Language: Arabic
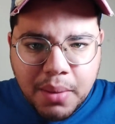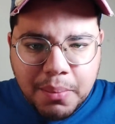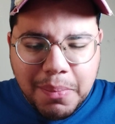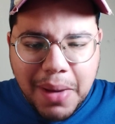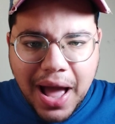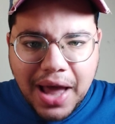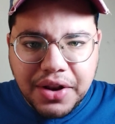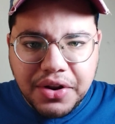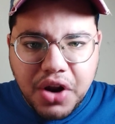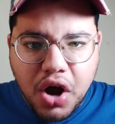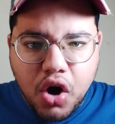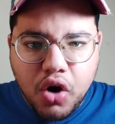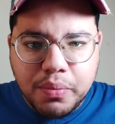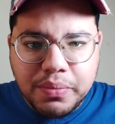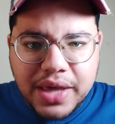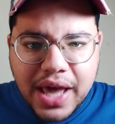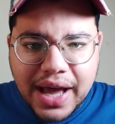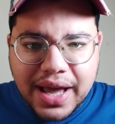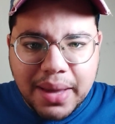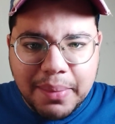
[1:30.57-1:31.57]

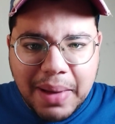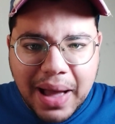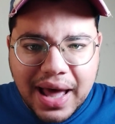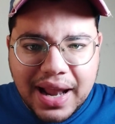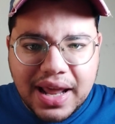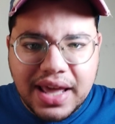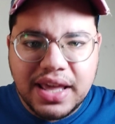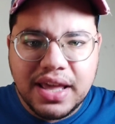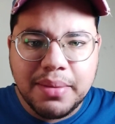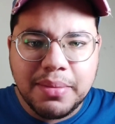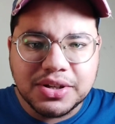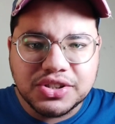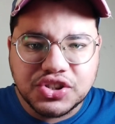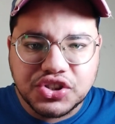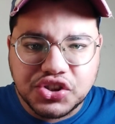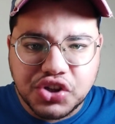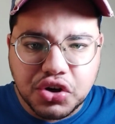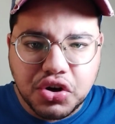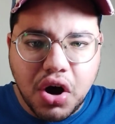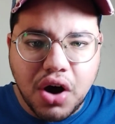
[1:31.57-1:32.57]
بأنهم يجب عليهم
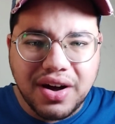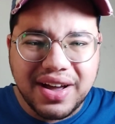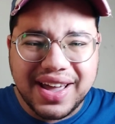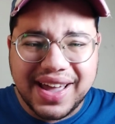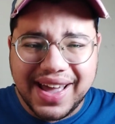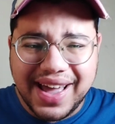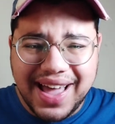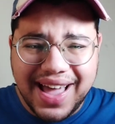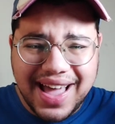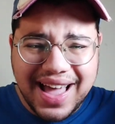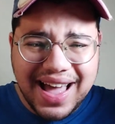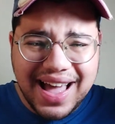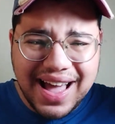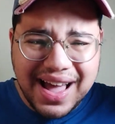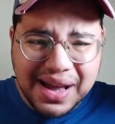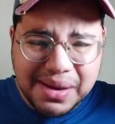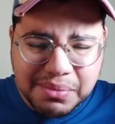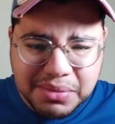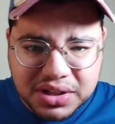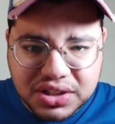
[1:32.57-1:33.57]
الثقة
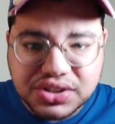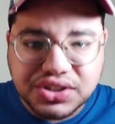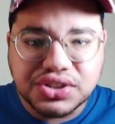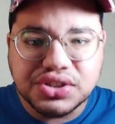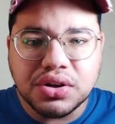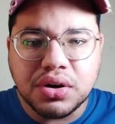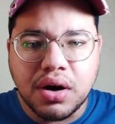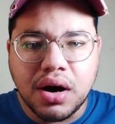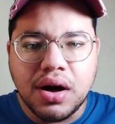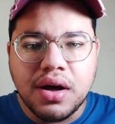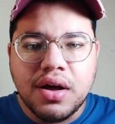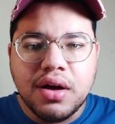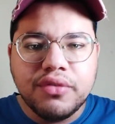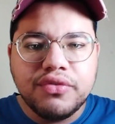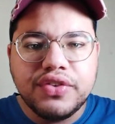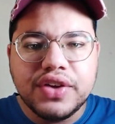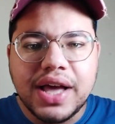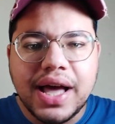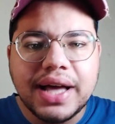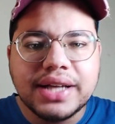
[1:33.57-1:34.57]
كامل الثقة
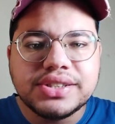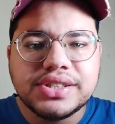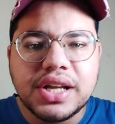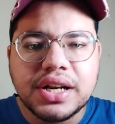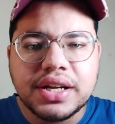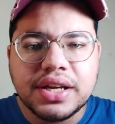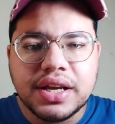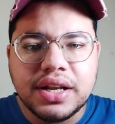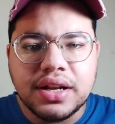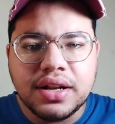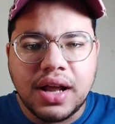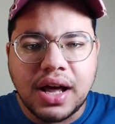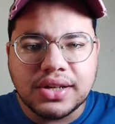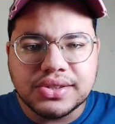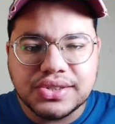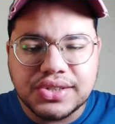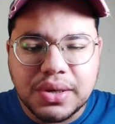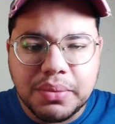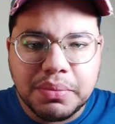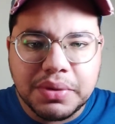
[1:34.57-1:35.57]
في هذا الجيل
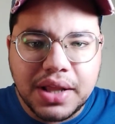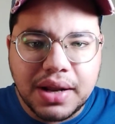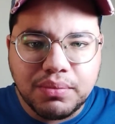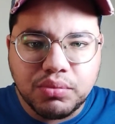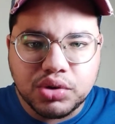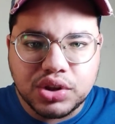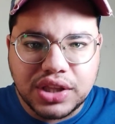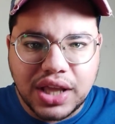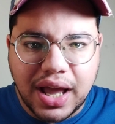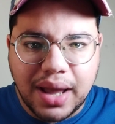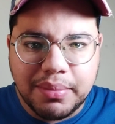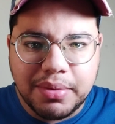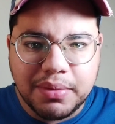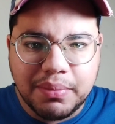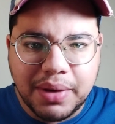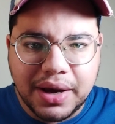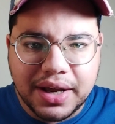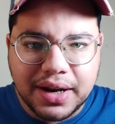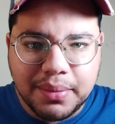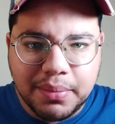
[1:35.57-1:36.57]
العظيم من المنتخب
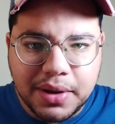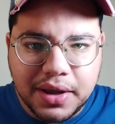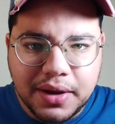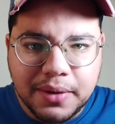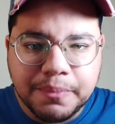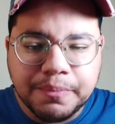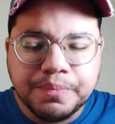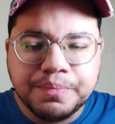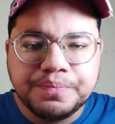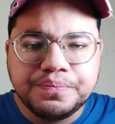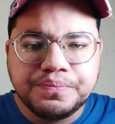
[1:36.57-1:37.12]
المغربي